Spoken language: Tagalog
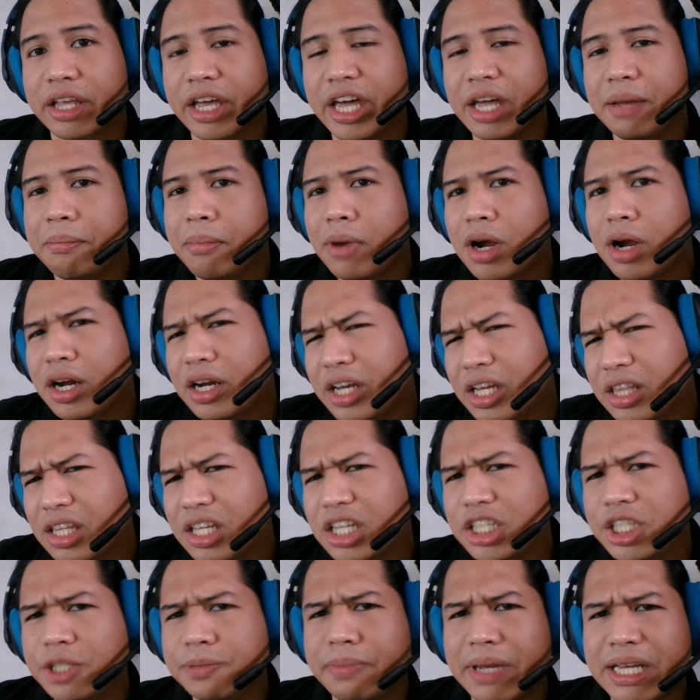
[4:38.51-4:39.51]
A market
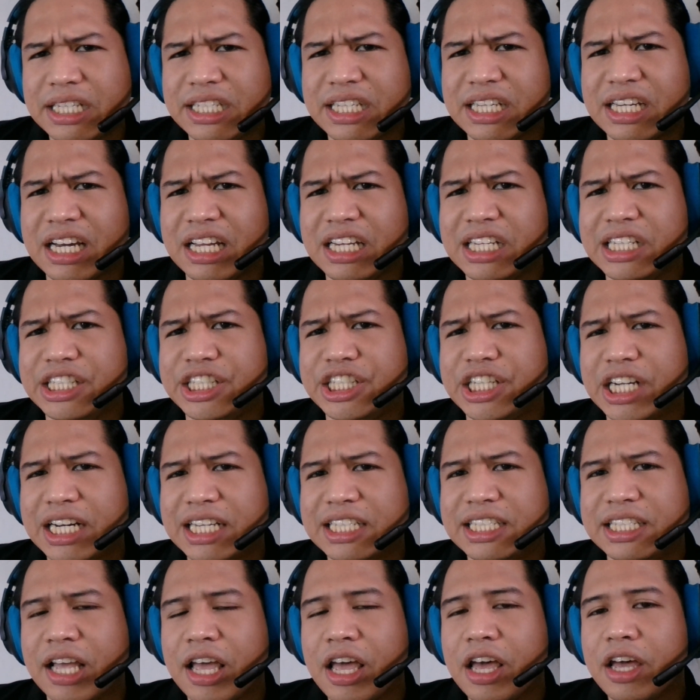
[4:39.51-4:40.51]
is basically
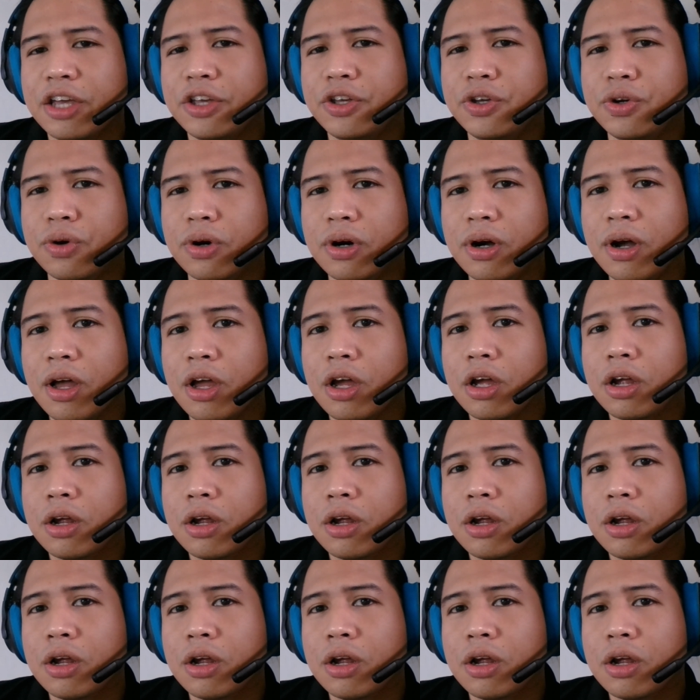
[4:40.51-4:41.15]
just yung